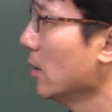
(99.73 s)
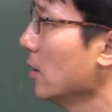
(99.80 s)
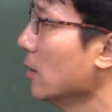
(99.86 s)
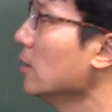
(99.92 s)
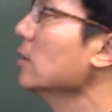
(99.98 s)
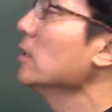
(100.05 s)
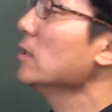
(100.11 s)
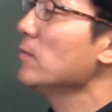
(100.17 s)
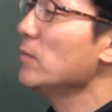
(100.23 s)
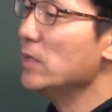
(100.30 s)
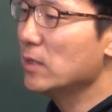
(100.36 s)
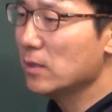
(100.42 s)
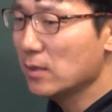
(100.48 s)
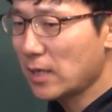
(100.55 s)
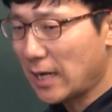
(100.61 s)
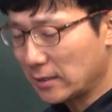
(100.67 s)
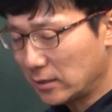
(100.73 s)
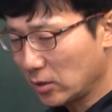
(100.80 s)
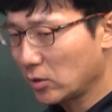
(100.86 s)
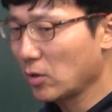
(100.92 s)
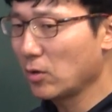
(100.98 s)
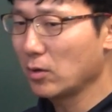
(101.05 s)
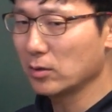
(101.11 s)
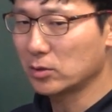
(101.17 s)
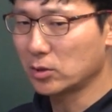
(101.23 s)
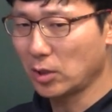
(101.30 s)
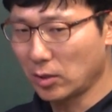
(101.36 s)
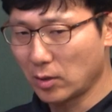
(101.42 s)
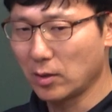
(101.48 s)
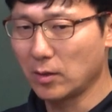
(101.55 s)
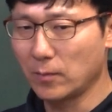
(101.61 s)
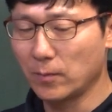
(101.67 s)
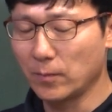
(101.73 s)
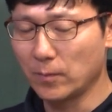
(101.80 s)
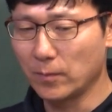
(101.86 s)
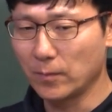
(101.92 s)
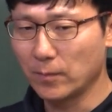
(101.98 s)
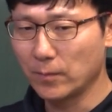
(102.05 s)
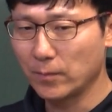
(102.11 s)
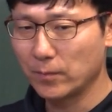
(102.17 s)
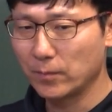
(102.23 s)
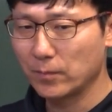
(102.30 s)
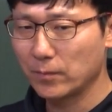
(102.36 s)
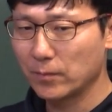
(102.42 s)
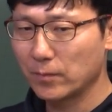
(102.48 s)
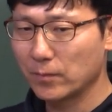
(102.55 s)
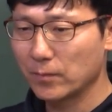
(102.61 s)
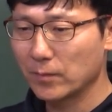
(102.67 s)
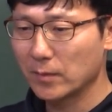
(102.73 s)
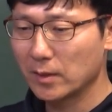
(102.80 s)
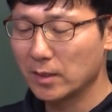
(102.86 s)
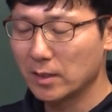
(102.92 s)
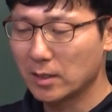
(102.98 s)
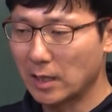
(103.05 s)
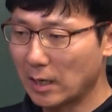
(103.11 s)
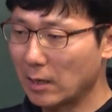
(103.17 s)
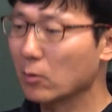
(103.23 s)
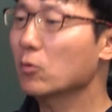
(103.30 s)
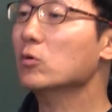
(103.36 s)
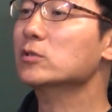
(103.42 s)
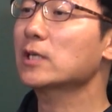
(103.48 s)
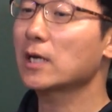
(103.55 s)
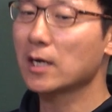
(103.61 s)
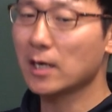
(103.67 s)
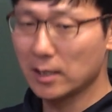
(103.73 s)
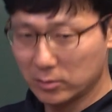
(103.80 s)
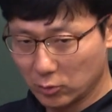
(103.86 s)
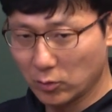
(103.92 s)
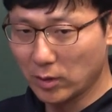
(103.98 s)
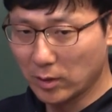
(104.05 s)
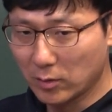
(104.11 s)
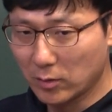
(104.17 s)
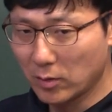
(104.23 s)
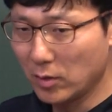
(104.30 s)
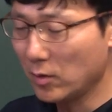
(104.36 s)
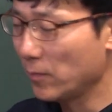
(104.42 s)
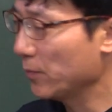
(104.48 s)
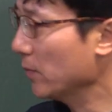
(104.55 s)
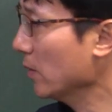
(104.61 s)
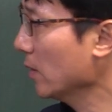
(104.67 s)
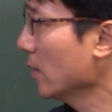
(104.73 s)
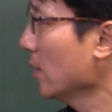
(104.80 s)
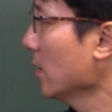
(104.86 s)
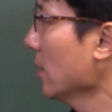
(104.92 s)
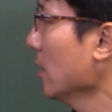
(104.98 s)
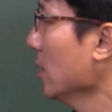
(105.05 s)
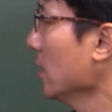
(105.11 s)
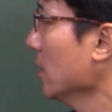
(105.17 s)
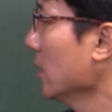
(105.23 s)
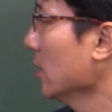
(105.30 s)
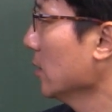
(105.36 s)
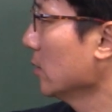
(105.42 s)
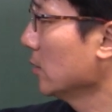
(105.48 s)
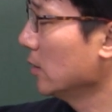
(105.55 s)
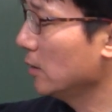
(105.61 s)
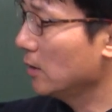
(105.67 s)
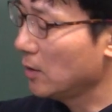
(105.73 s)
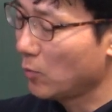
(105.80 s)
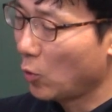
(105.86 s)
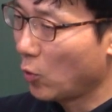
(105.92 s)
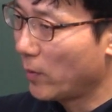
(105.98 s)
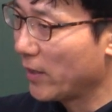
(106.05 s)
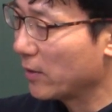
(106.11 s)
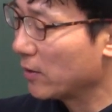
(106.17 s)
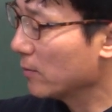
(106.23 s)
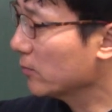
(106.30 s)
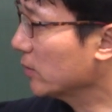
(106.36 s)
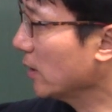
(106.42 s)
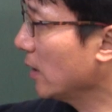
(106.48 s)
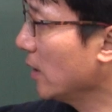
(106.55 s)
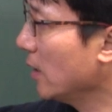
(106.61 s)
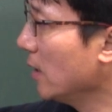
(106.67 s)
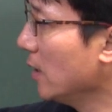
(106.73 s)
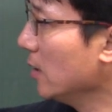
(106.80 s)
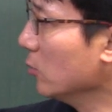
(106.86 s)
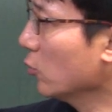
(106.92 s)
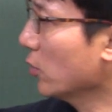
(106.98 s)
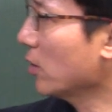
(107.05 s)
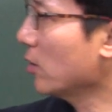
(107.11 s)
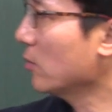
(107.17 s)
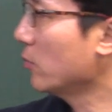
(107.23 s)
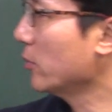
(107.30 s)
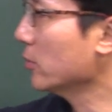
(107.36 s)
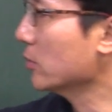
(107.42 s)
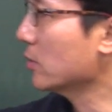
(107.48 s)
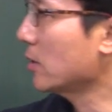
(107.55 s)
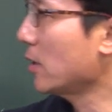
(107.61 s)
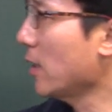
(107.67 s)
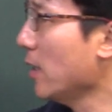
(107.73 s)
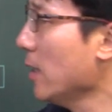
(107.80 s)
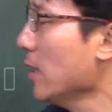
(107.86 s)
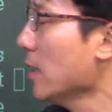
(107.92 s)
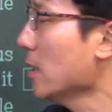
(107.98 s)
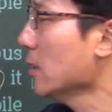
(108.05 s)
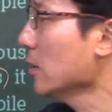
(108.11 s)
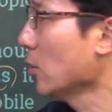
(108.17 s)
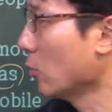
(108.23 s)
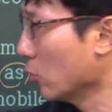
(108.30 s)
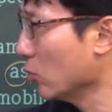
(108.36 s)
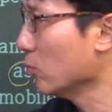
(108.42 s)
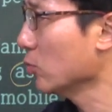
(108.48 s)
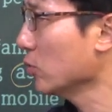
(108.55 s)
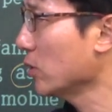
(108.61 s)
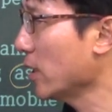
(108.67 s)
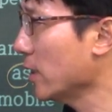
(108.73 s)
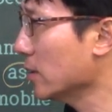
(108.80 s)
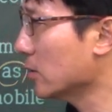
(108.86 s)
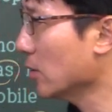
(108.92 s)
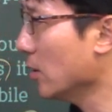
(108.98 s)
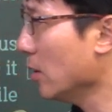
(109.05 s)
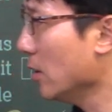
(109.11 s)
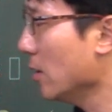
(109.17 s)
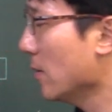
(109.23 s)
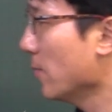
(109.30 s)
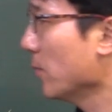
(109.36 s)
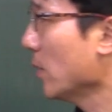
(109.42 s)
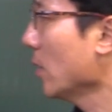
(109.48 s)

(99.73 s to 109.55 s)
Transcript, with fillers: 의미를 가졌던 것처럼 라고 생각할 수도 있고 이 모바일 업자가 노래를 불렀을 때 영국 무대에서